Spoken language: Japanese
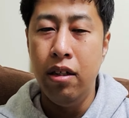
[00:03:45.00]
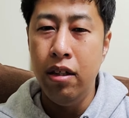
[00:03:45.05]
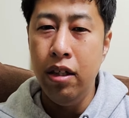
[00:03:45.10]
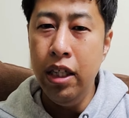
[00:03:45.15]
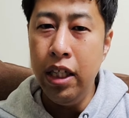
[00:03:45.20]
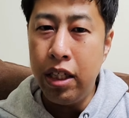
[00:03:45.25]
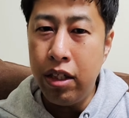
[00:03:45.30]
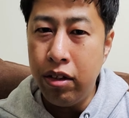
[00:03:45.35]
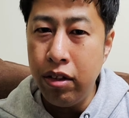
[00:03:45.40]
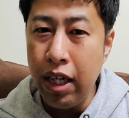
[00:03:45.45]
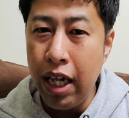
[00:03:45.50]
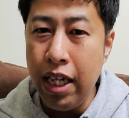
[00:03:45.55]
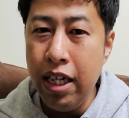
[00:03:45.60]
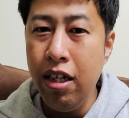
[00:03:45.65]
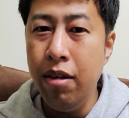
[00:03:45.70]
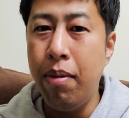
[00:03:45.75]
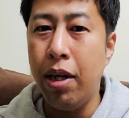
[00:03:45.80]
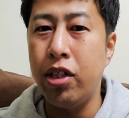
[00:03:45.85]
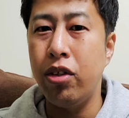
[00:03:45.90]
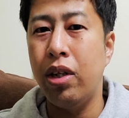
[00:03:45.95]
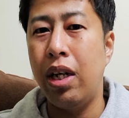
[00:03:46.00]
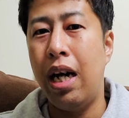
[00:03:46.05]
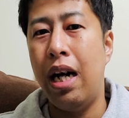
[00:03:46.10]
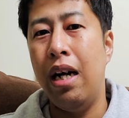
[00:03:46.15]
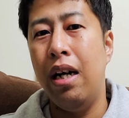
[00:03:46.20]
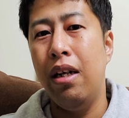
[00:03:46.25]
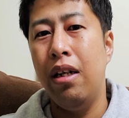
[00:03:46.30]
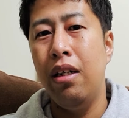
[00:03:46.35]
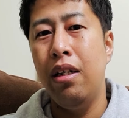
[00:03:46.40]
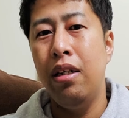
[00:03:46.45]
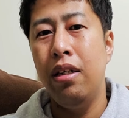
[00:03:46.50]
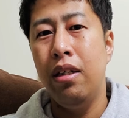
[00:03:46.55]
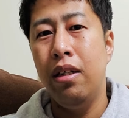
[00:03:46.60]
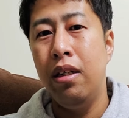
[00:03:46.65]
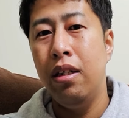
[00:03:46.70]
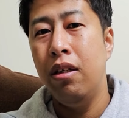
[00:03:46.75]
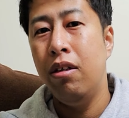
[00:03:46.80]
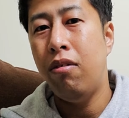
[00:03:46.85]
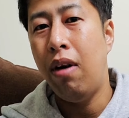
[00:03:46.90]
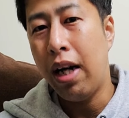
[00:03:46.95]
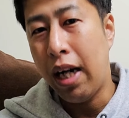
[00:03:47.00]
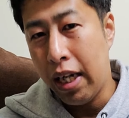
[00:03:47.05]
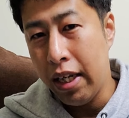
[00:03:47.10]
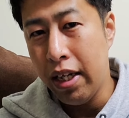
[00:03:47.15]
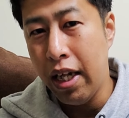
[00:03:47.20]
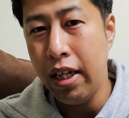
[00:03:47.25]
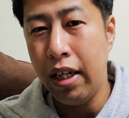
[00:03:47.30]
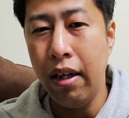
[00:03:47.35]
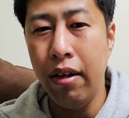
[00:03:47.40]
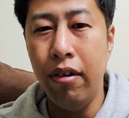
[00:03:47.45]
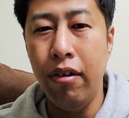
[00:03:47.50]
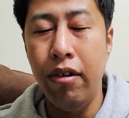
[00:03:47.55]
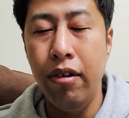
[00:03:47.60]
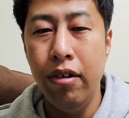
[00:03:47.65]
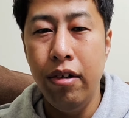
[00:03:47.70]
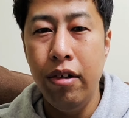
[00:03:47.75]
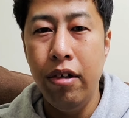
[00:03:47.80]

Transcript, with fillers: いくらいい場所か、わかんないけど。